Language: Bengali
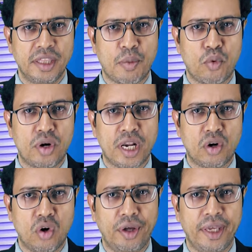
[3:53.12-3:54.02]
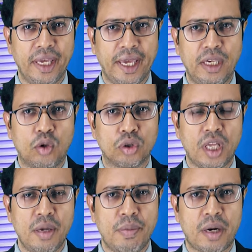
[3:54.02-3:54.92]
তেমনটা নয় এই
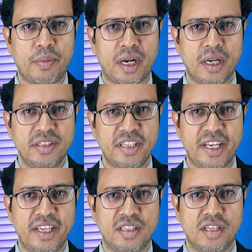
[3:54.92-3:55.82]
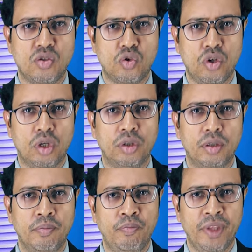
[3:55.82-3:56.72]
কথাই বারবার জানিয়েছেন সৈয়দ
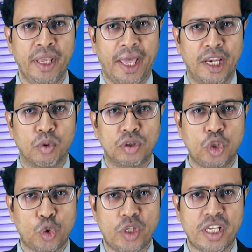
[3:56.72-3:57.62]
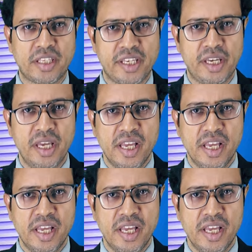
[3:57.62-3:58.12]
এরই মধ্যে শোনা যাচ্ছে